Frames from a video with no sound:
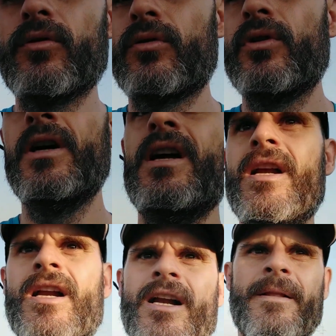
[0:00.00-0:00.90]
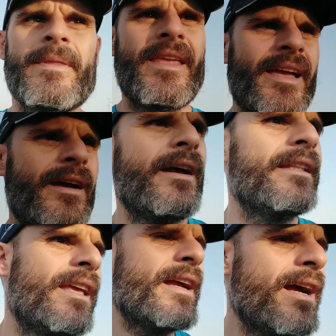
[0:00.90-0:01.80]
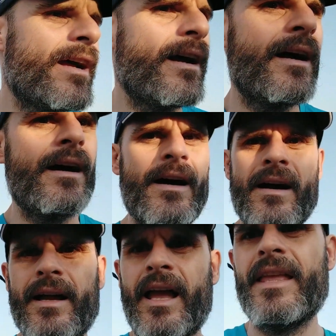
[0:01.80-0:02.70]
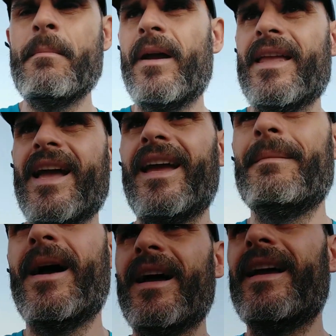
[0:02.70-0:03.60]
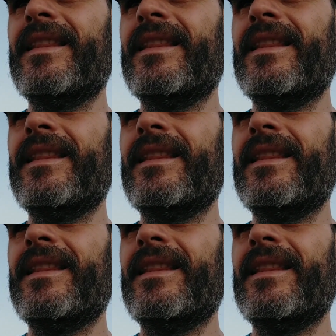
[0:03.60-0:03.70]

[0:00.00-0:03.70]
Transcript: vosotros, que tenga, que haya, que haya más